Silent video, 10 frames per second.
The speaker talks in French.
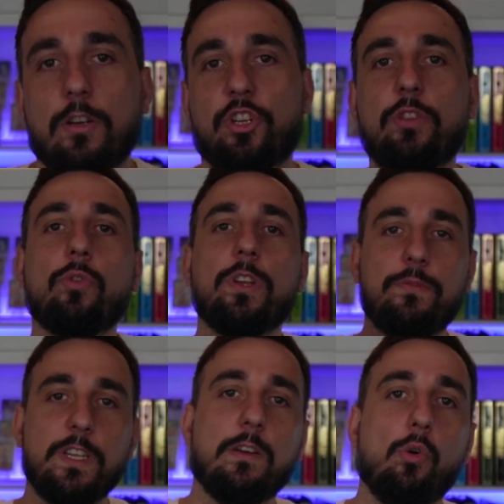J'ai tourné
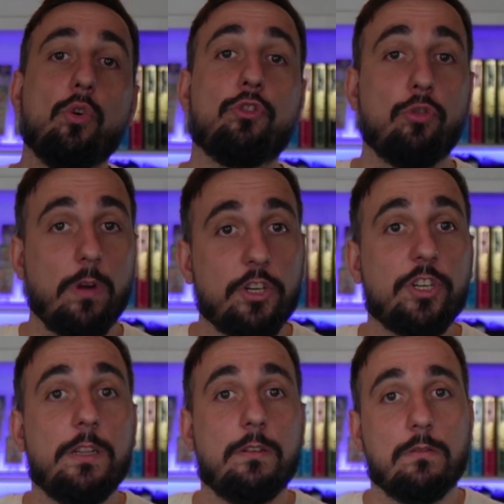une vidéo sur la
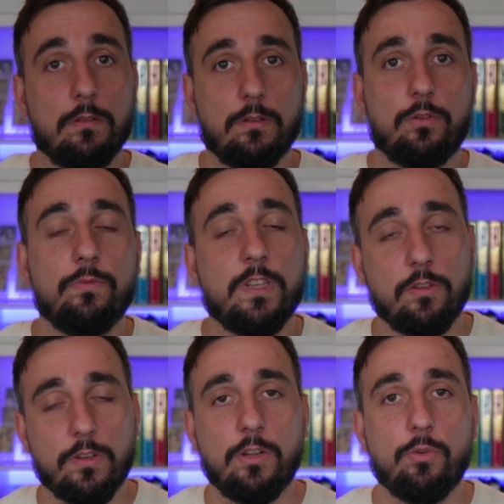chaîne euh, que vous
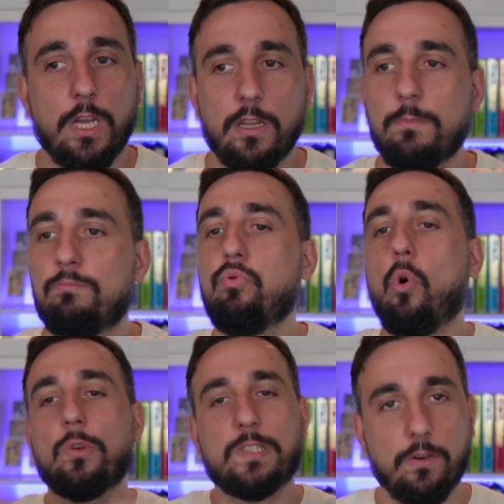êtes en train de regarder
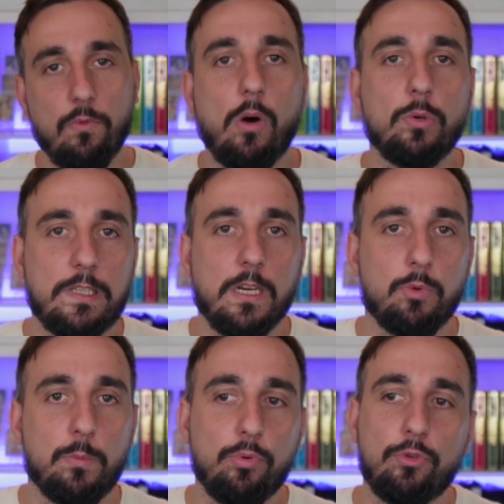pour en savoir aussi un
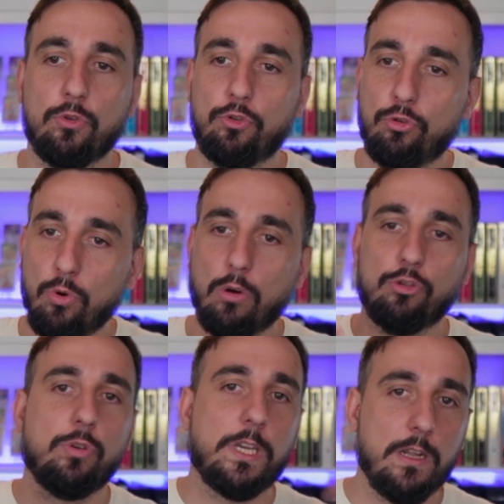peu plus sur
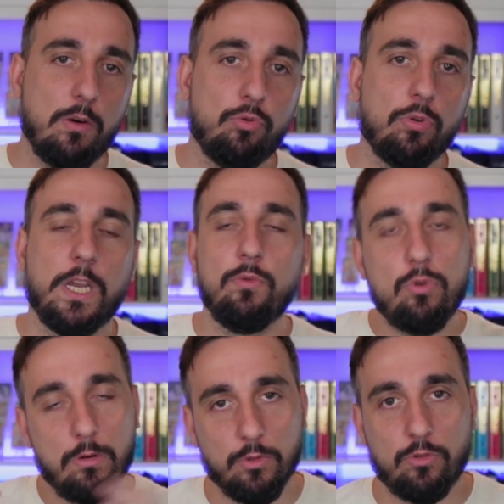ce qu'est Naruto Caillou,
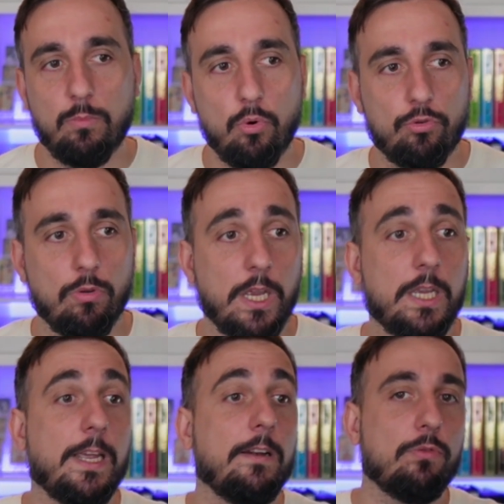comment s'en
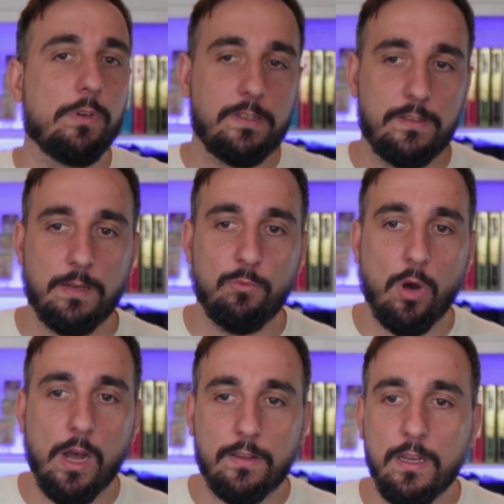procurer, quels sont les systèmes de
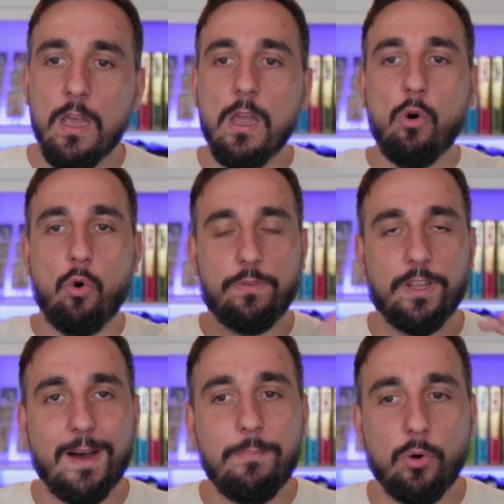rareté. On ne
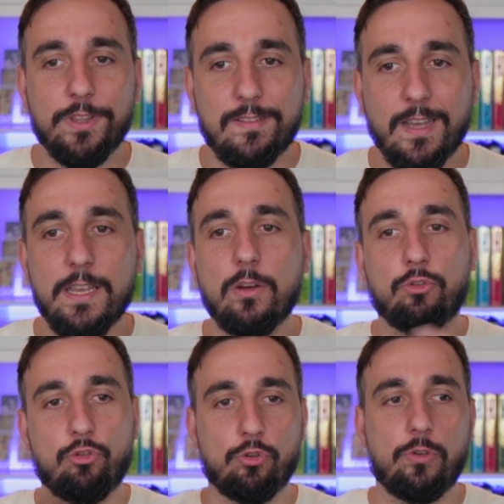reviendra pas en détail
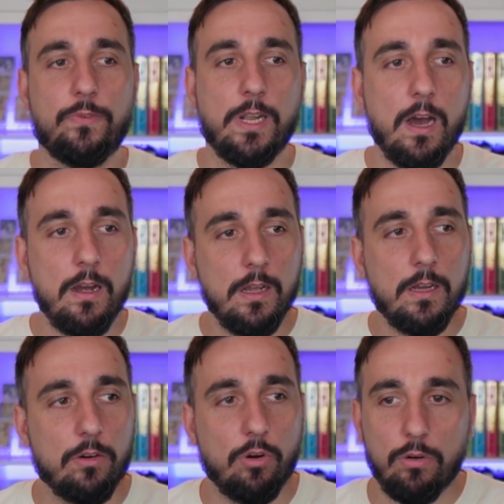sur ce fait-là
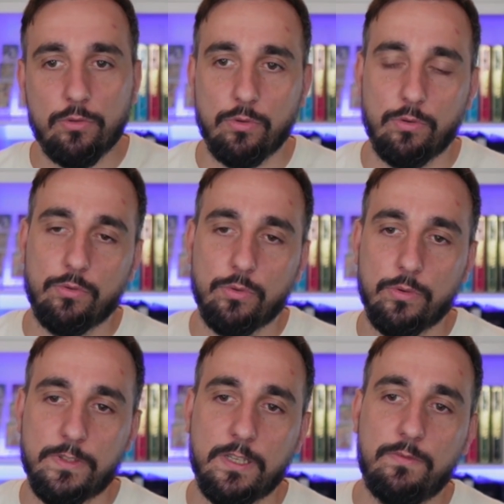lors
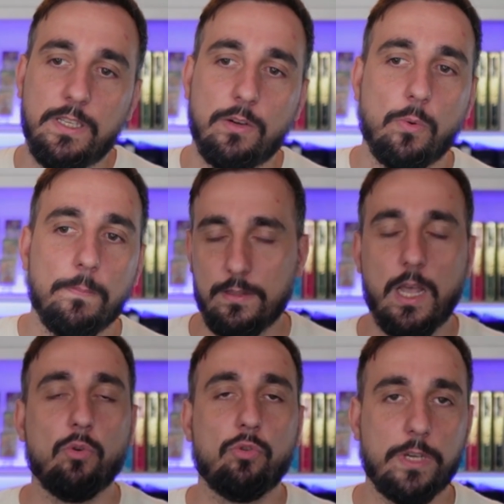de, cette vidéo.
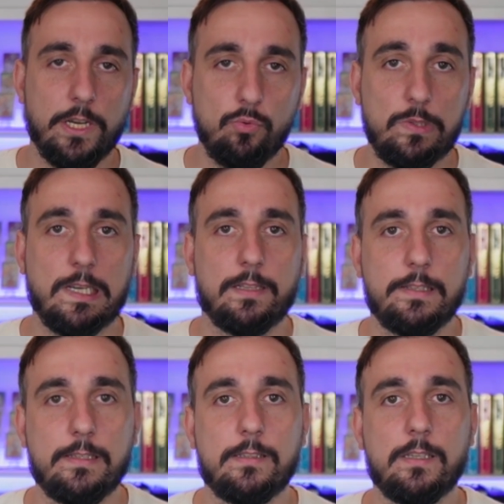Naruto Caillou, c'est un
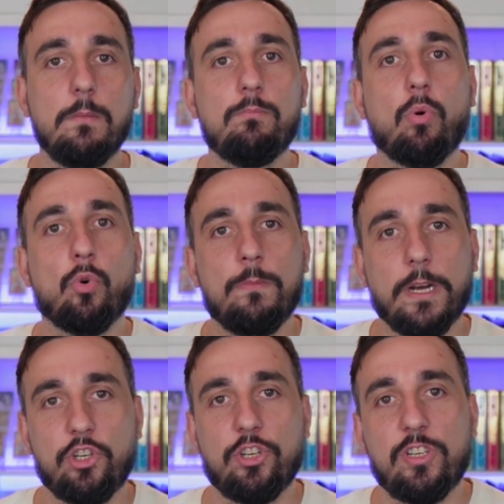TCC pour le
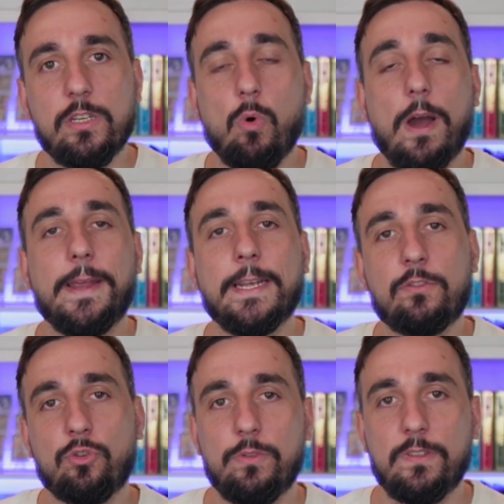marché chinois
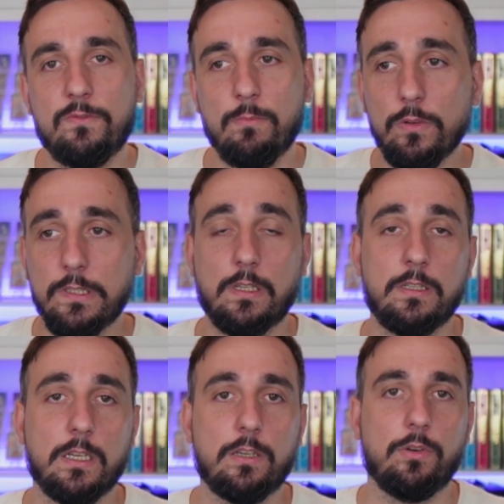exclusivement,
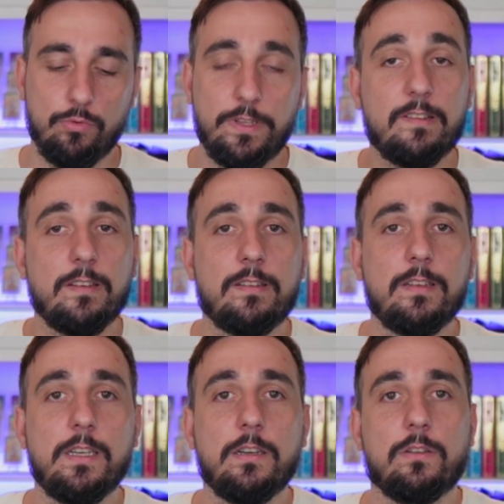c'est-à-dire que le
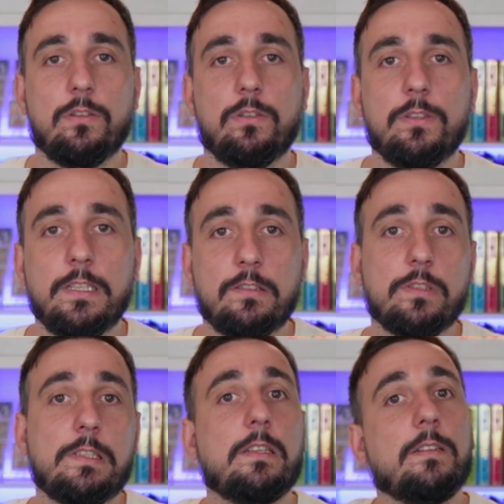TCC euh, n'est
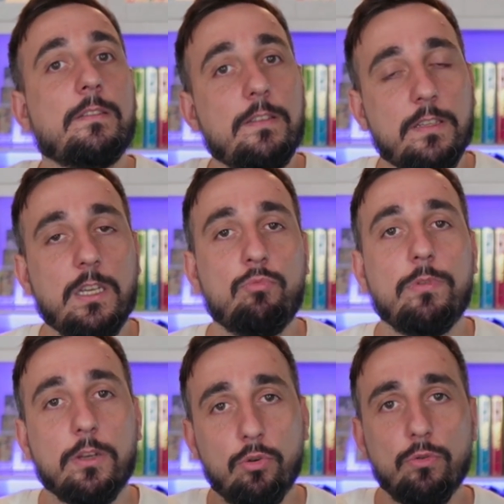censé être
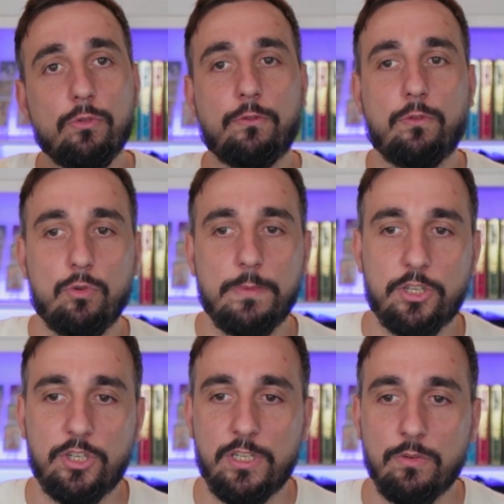distribué que sur le
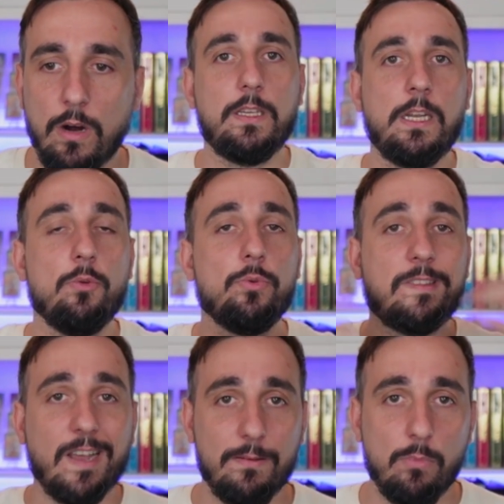marché chinois. Il a eu
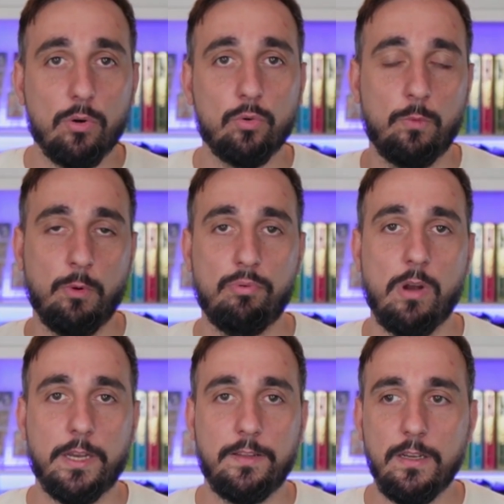tellement de
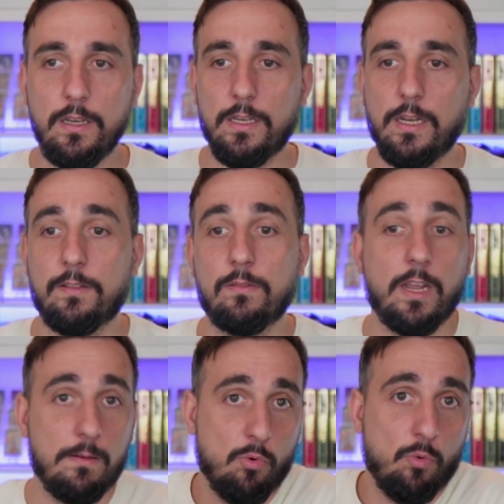popularité, il est
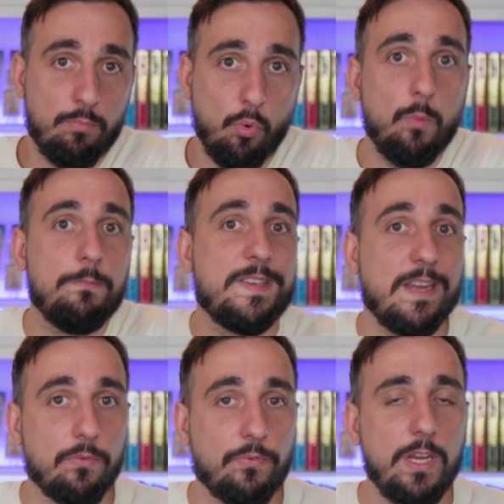tellement bon,
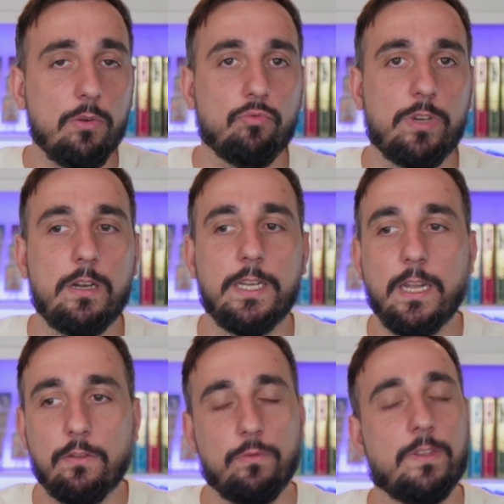bien fait, en tout cas les
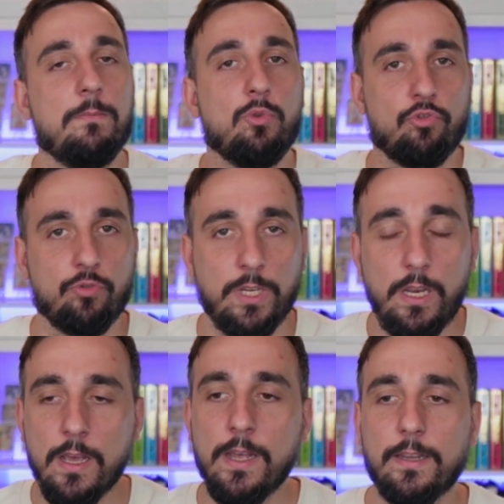cartes sont tellement
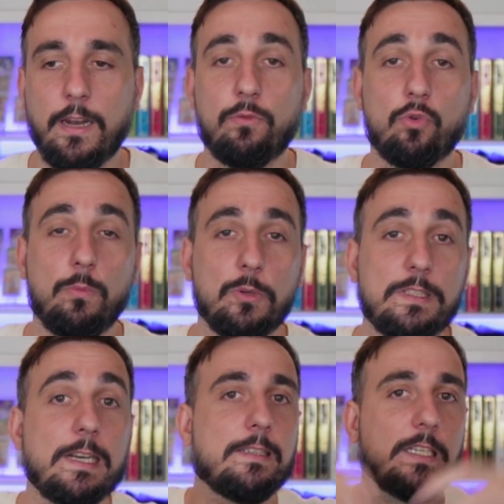jolies qu'elles ont
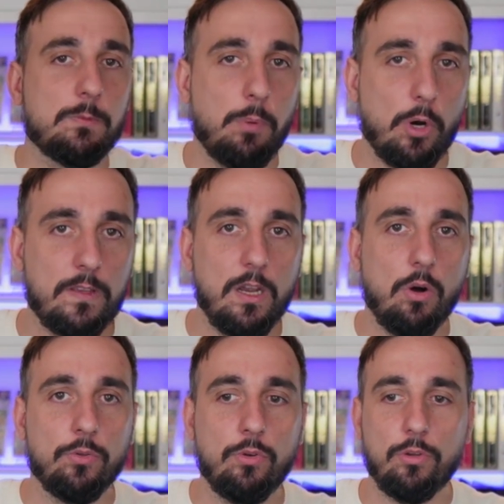commencé à s'exporter
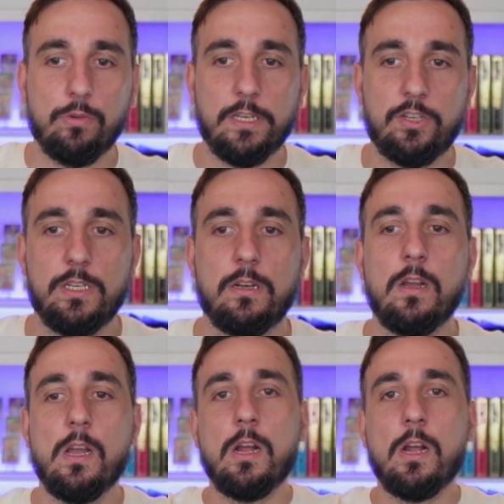en dehors de la Chine.